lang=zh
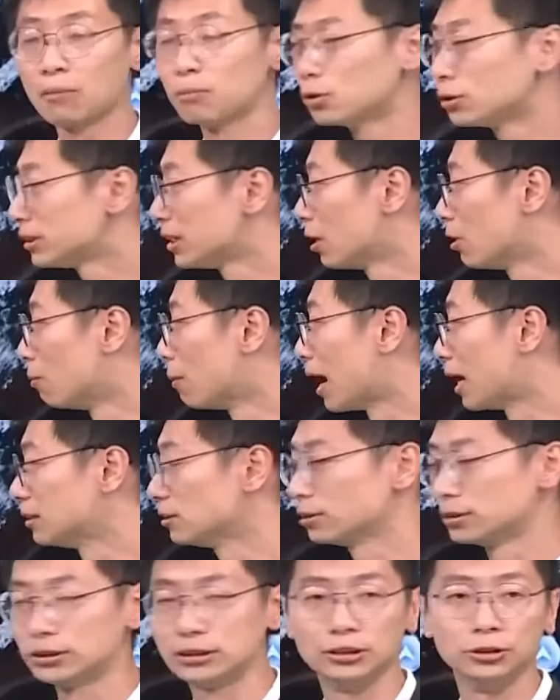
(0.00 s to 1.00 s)
目前我们还
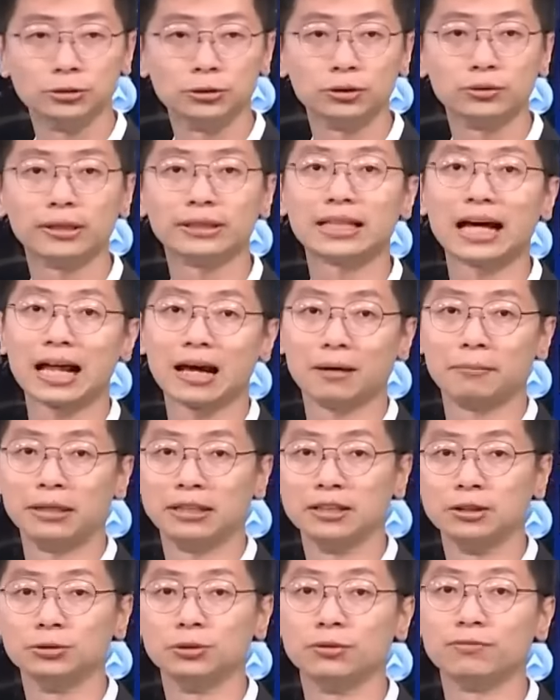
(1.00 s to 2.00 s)
是有持续对大台北
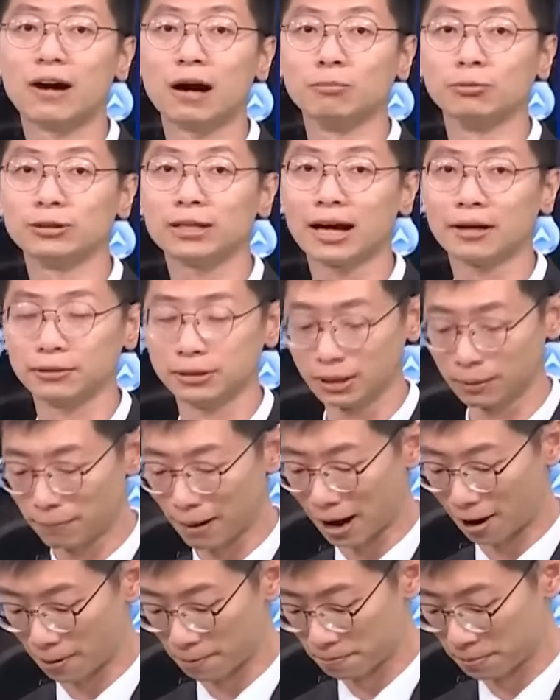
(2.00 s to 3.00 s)
地区发布大雨特
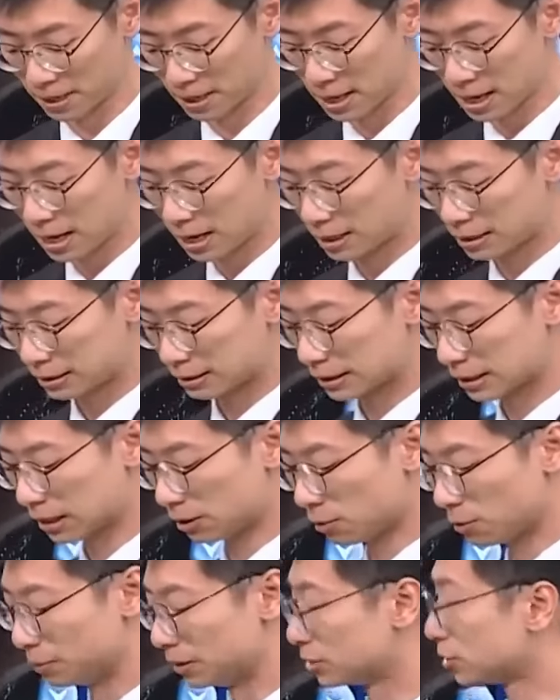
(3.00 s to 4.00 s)
报。那我们